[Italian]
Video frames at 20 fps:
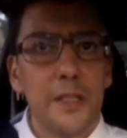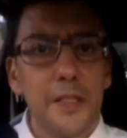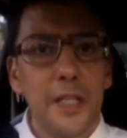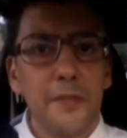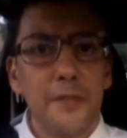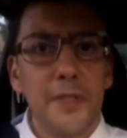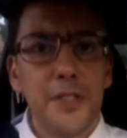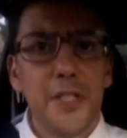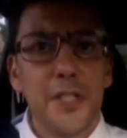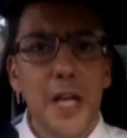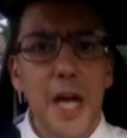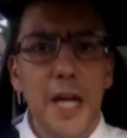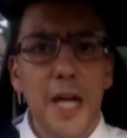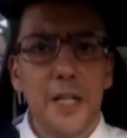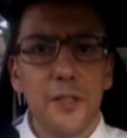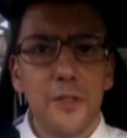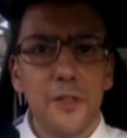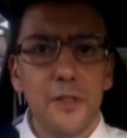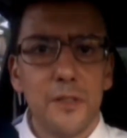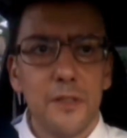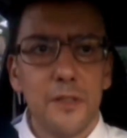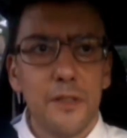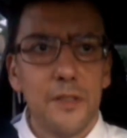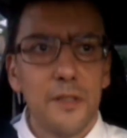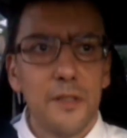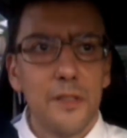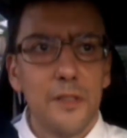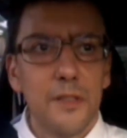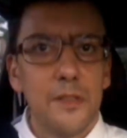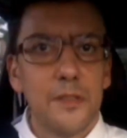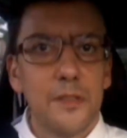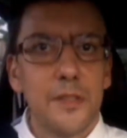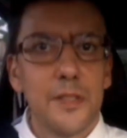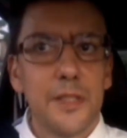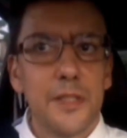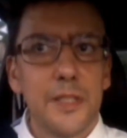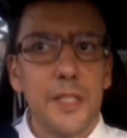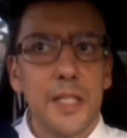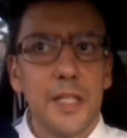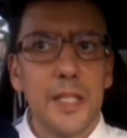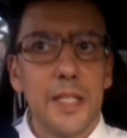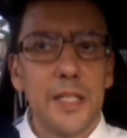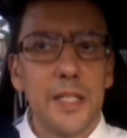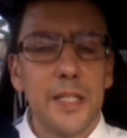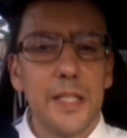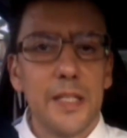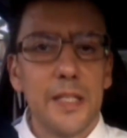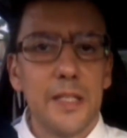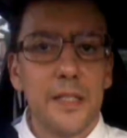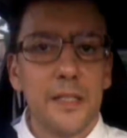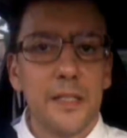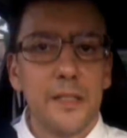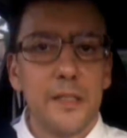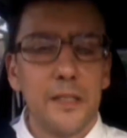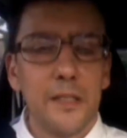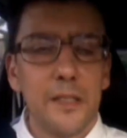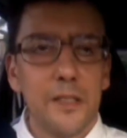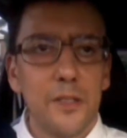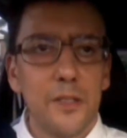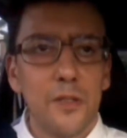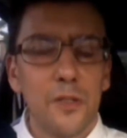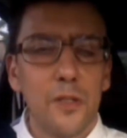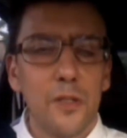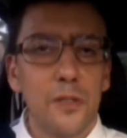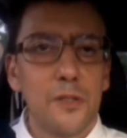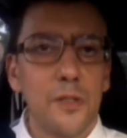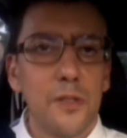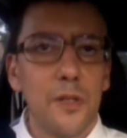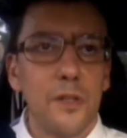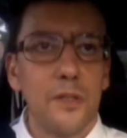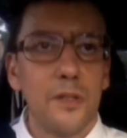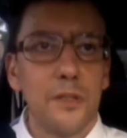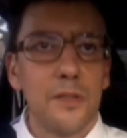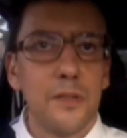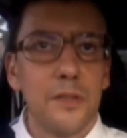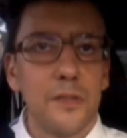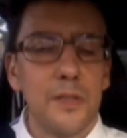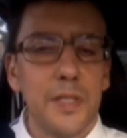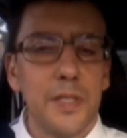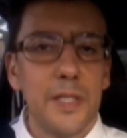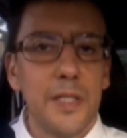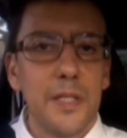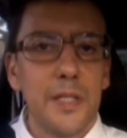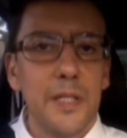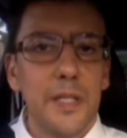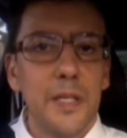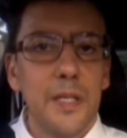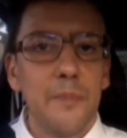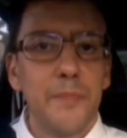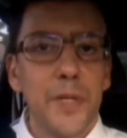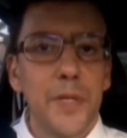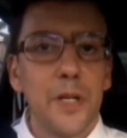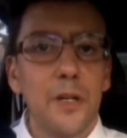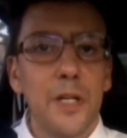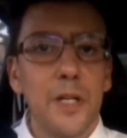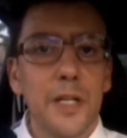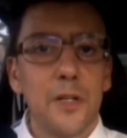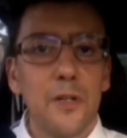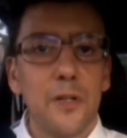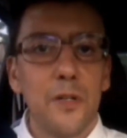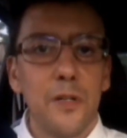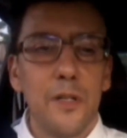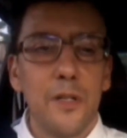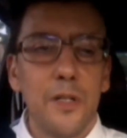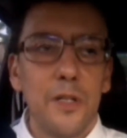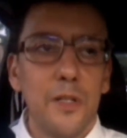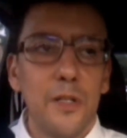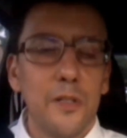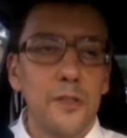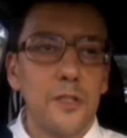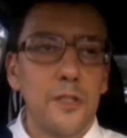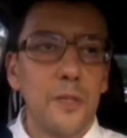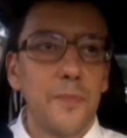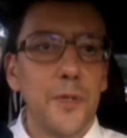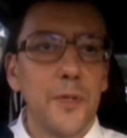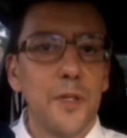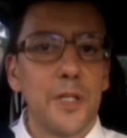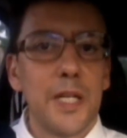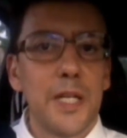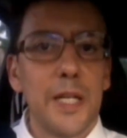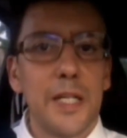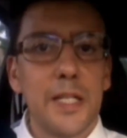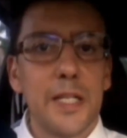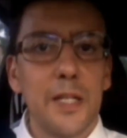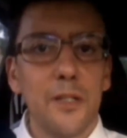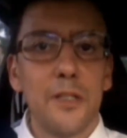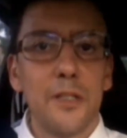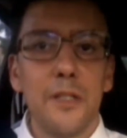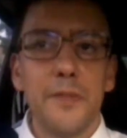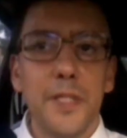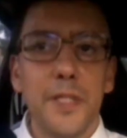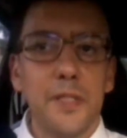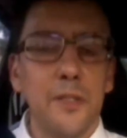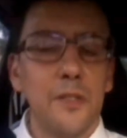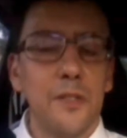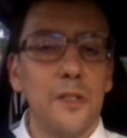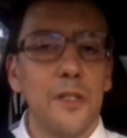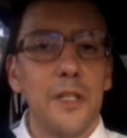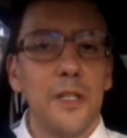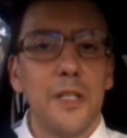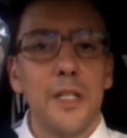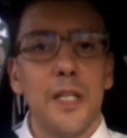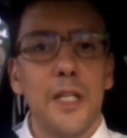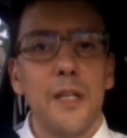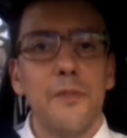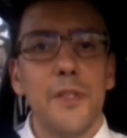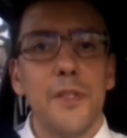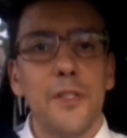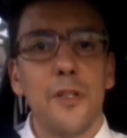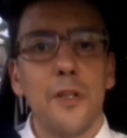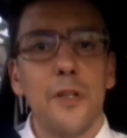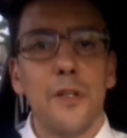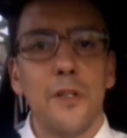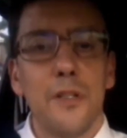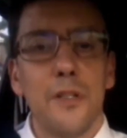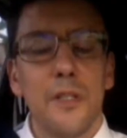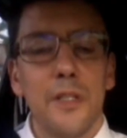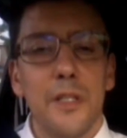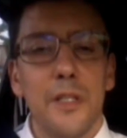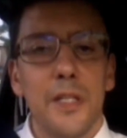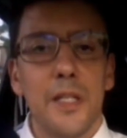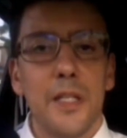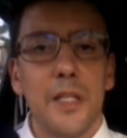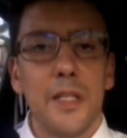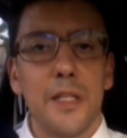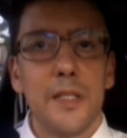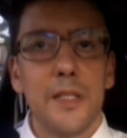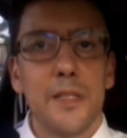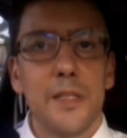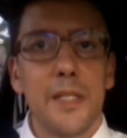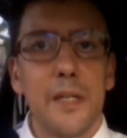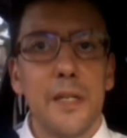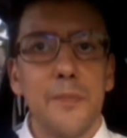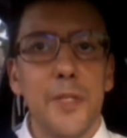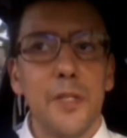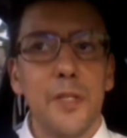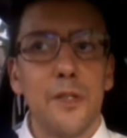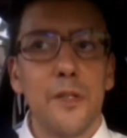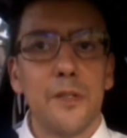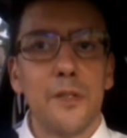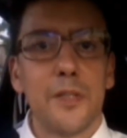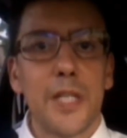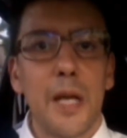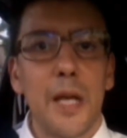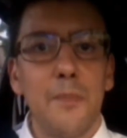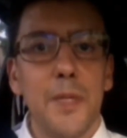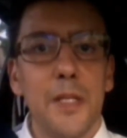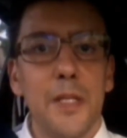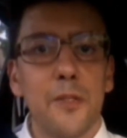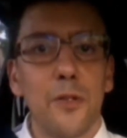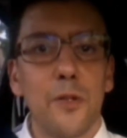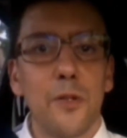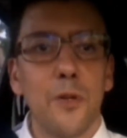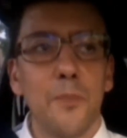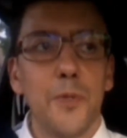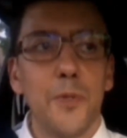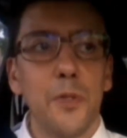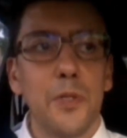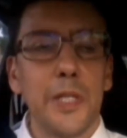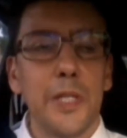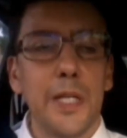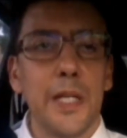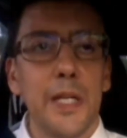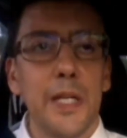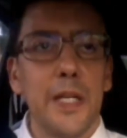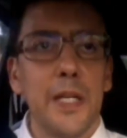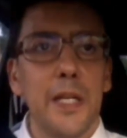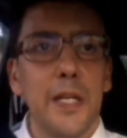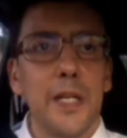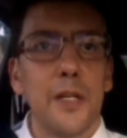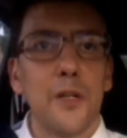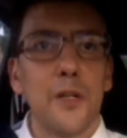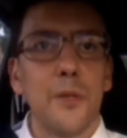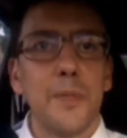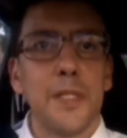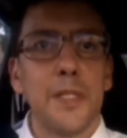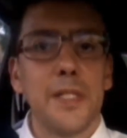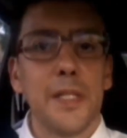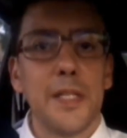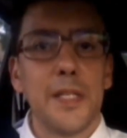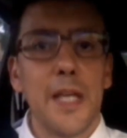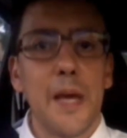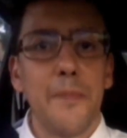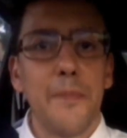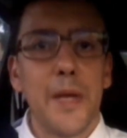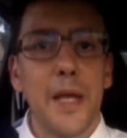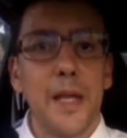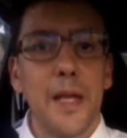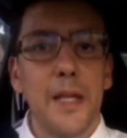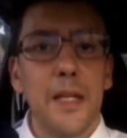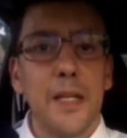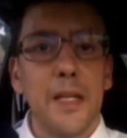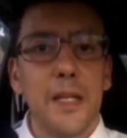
Trevigiano, Tre... non lo so. Però ecco, dopo caricherò dei video e vedrò eh, dal mio tablet o computer eh, come si chiama.